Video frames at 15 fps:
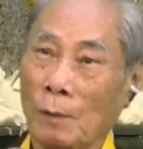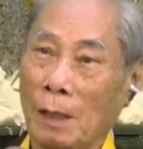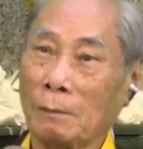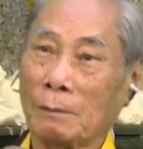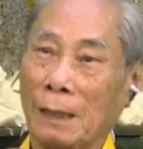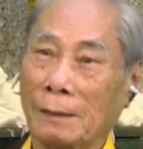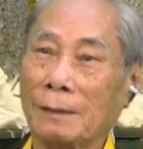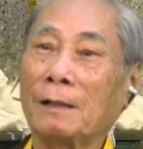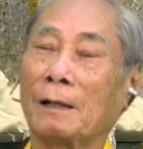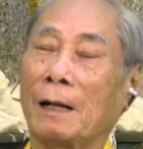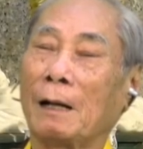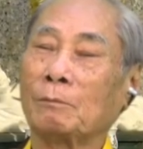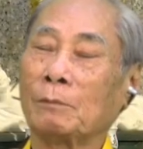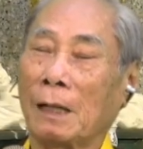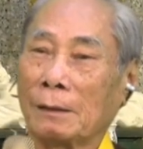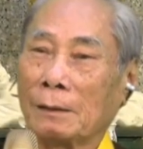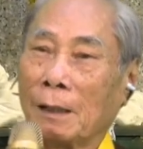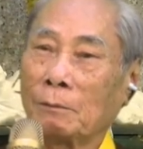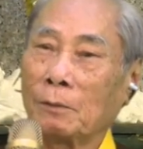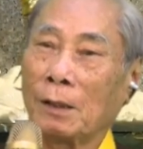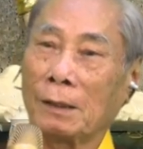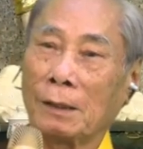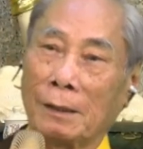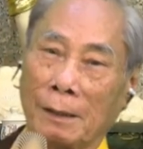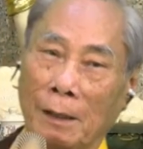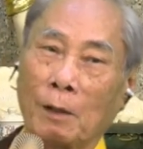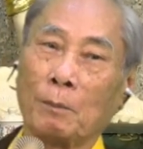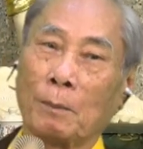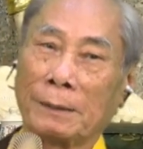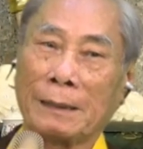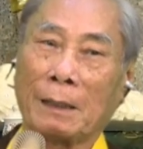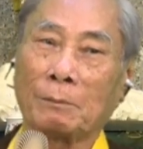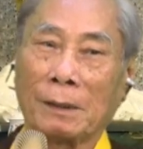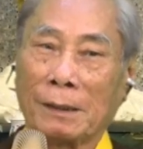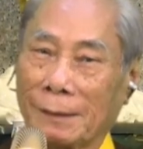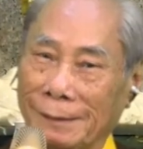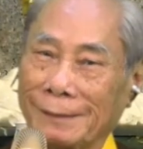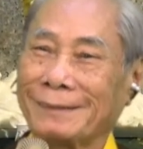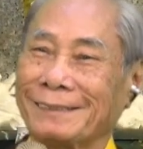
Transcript: Thì ông thần nói rồi mà xong rồi,